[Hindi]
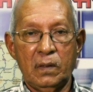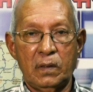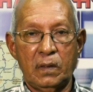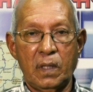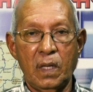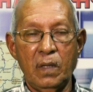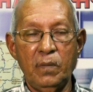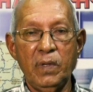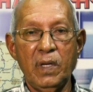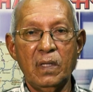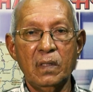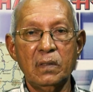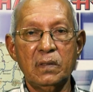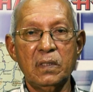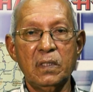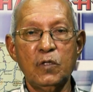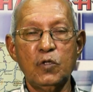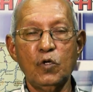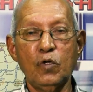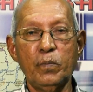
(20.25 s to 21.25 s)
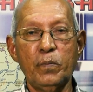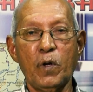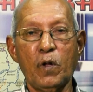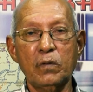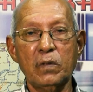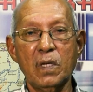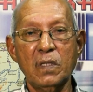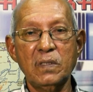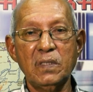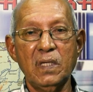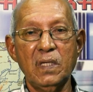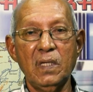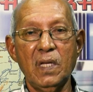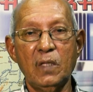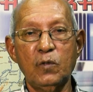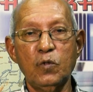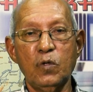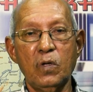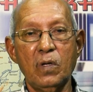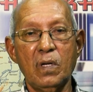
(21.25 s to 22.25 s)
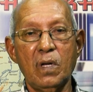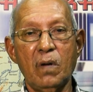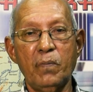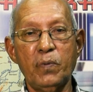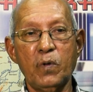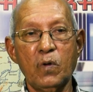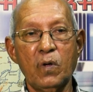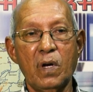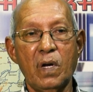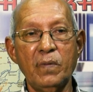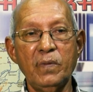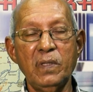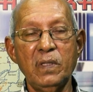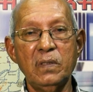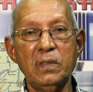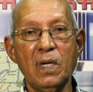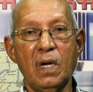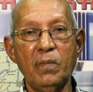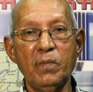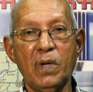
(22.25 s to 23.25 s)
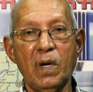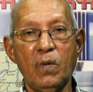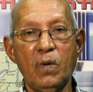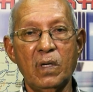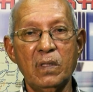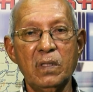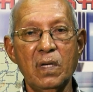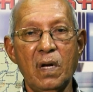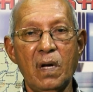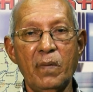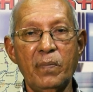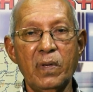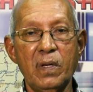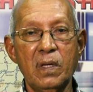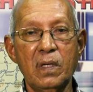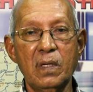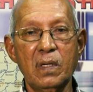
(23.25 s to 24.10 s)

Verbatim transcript: तेबियान त्रिशूल ब्रॉडकास्टिंग नेटवर्क का प्रोग्राम है शाम का वक्त है आप हर